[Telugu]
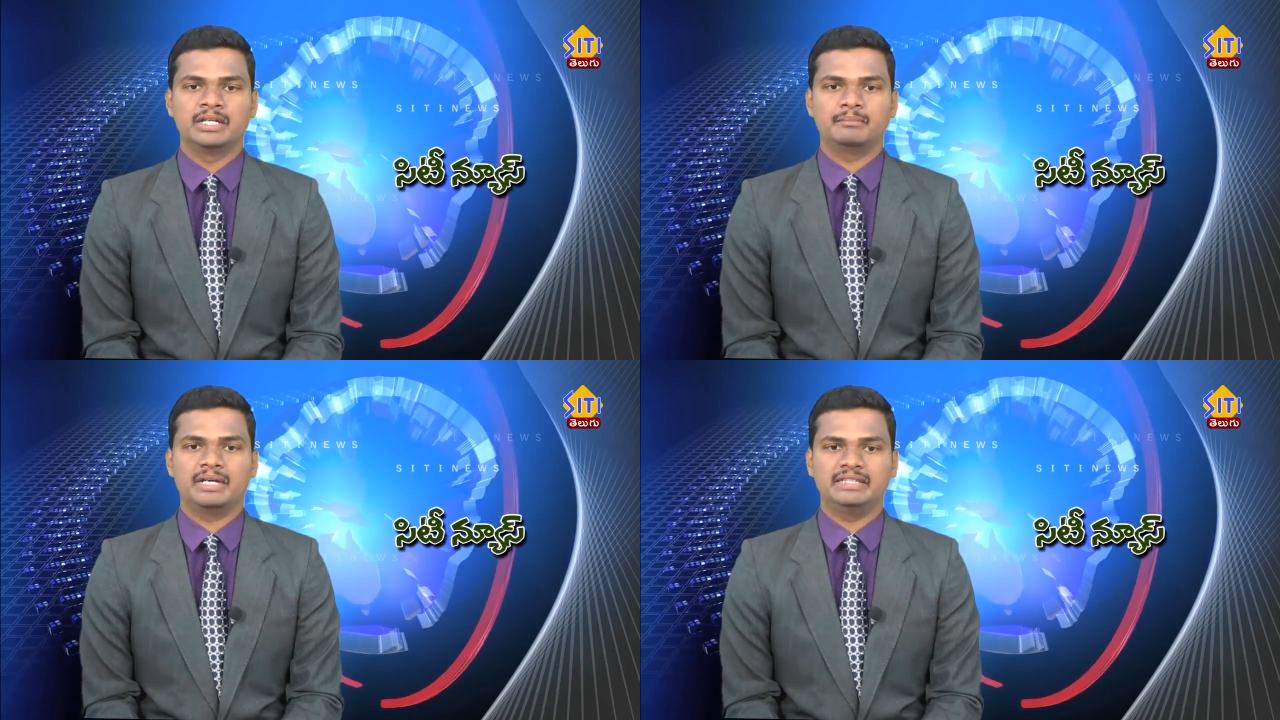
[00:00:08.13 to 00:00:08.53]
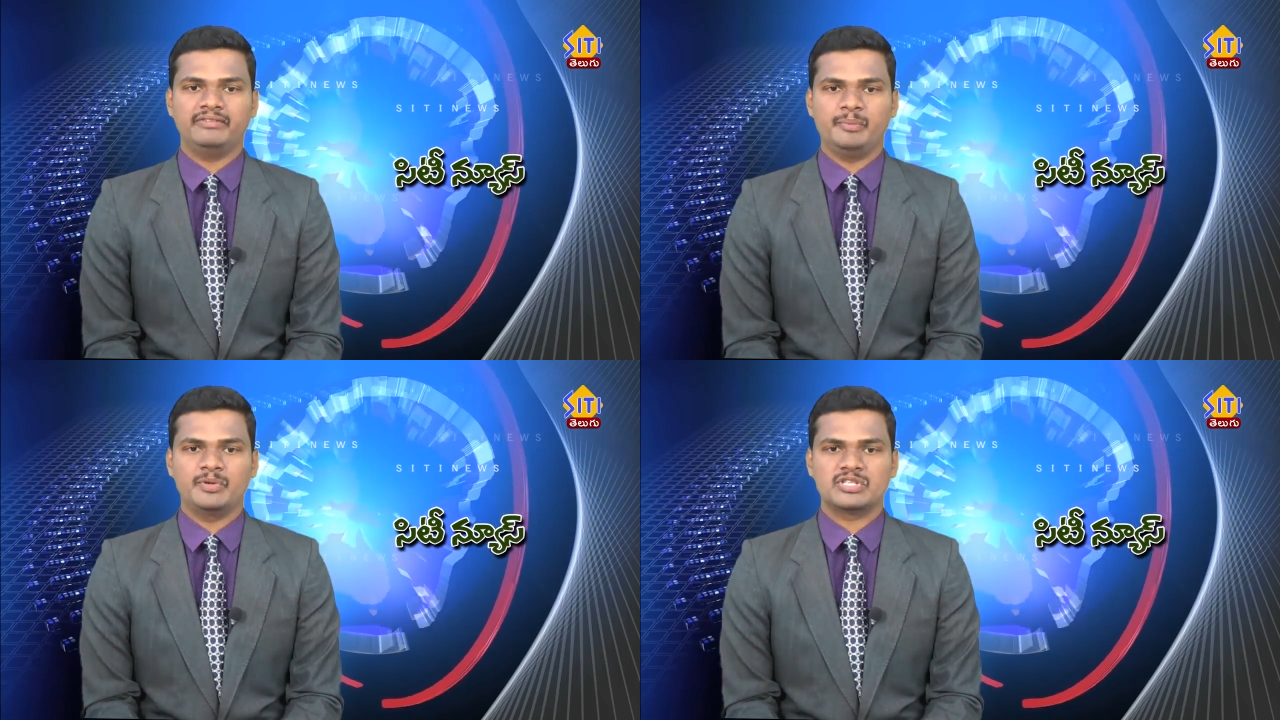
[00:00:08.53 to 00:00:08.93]
మద్య
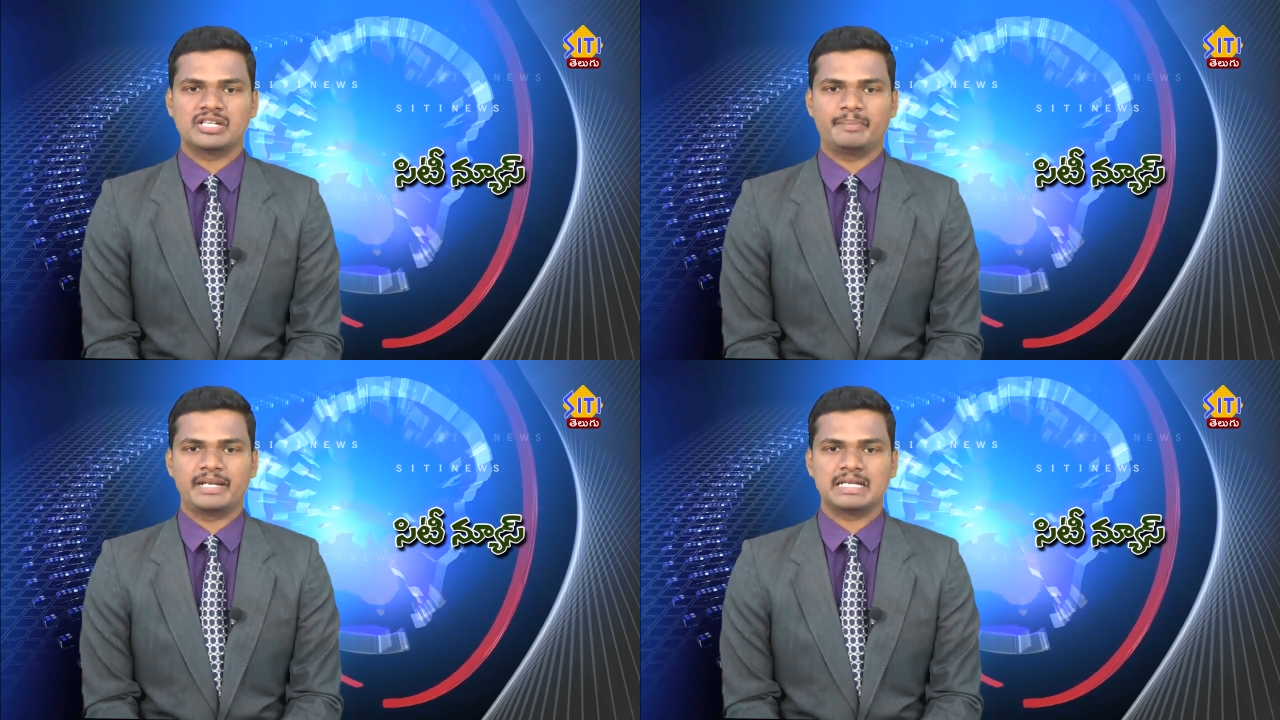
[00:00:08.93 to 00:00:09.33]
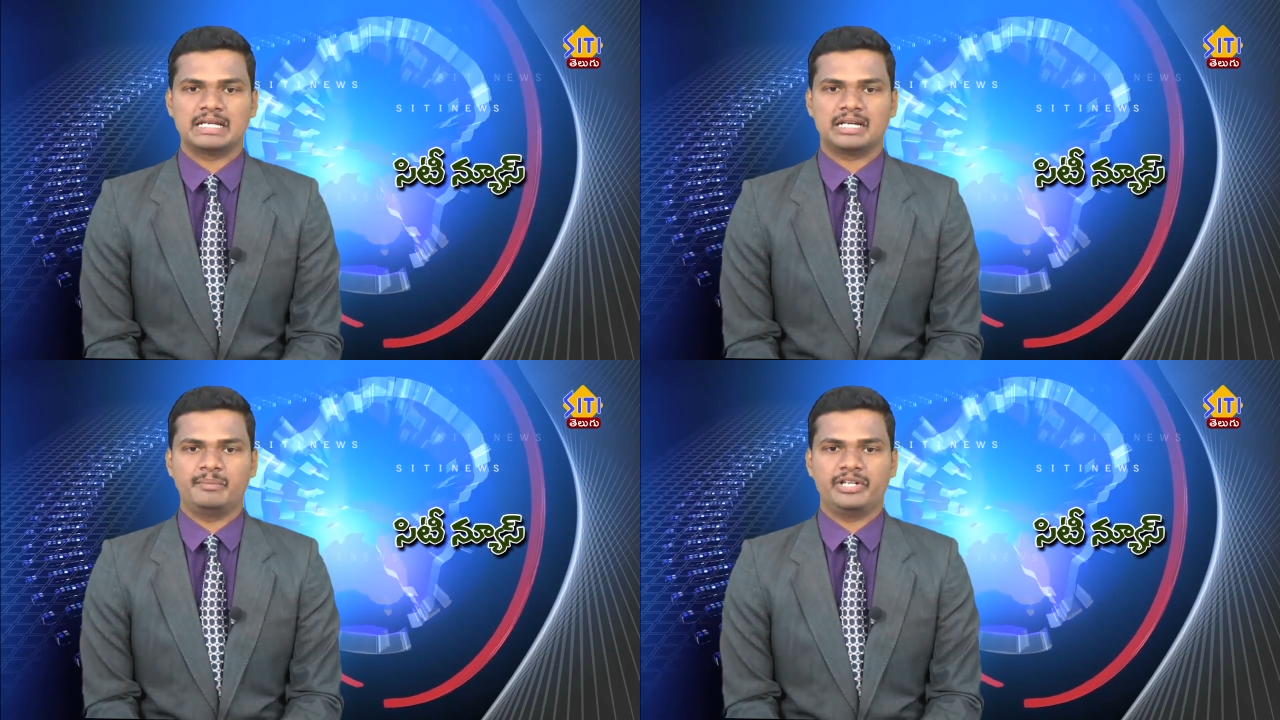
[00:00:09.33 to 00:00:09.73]
విమోచన ప్రచార
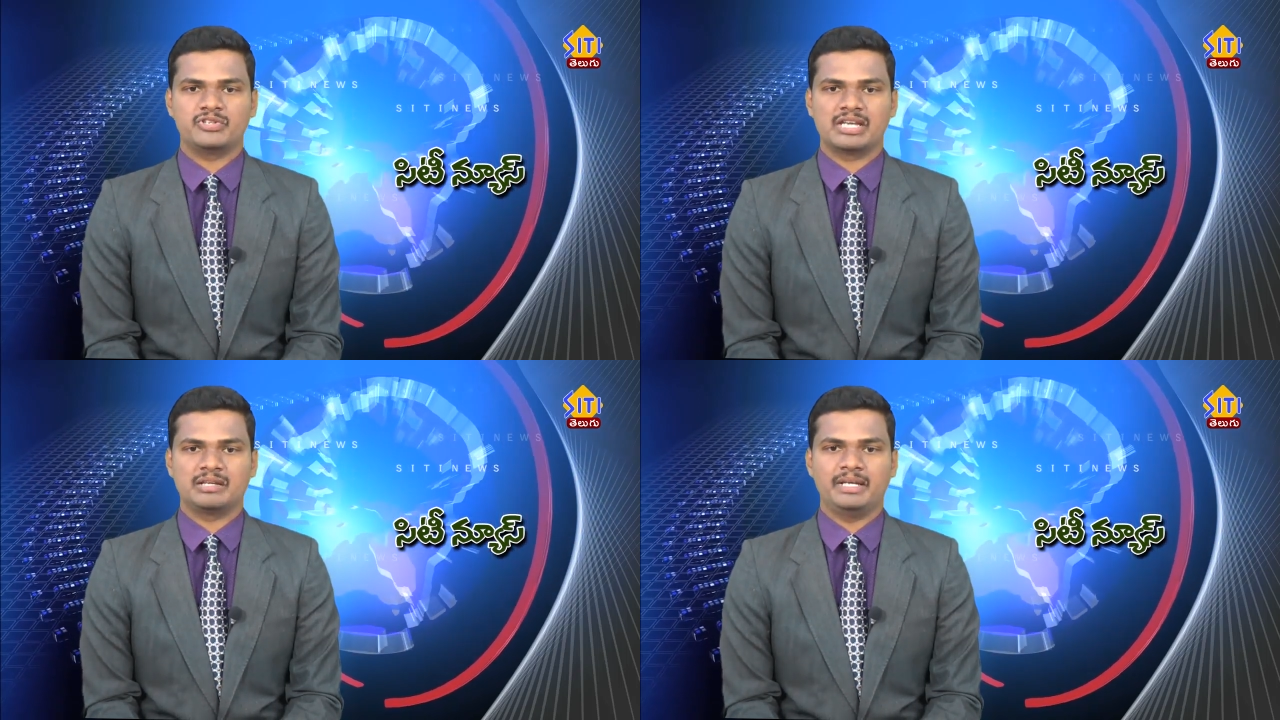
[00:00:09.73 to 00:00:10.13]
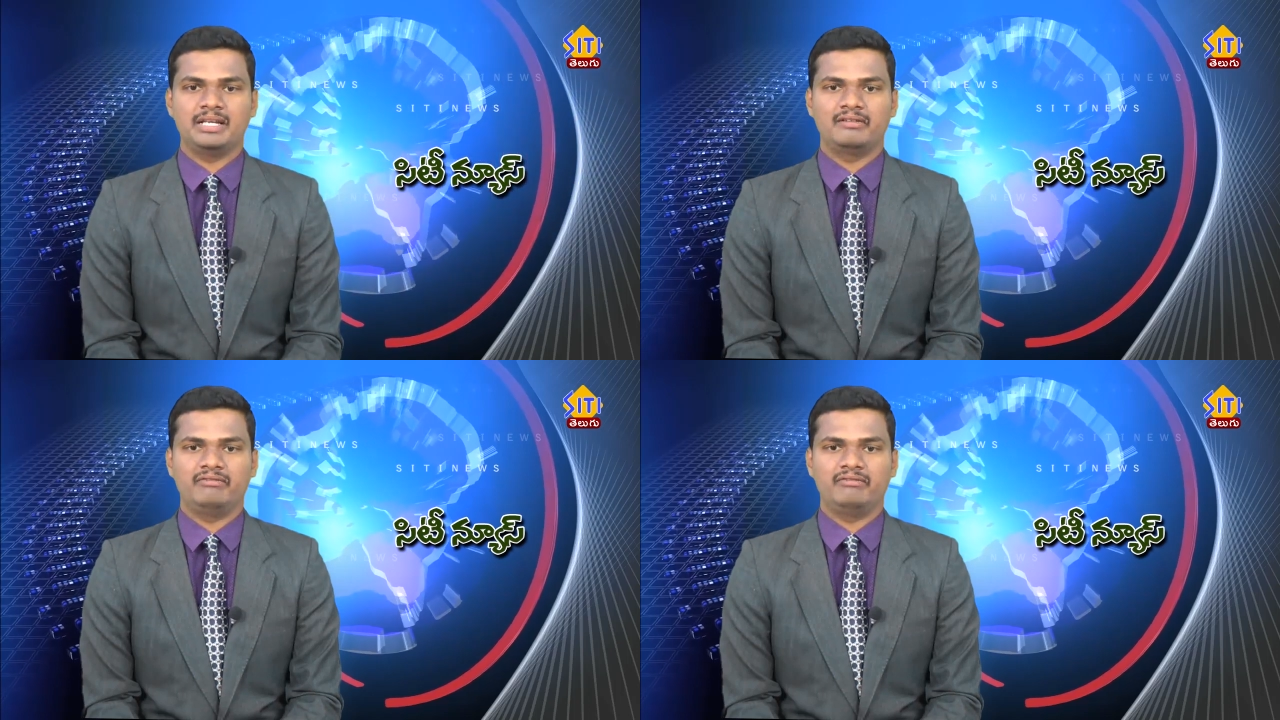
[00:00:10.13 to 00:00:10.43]
కమిటీ చైర్మన్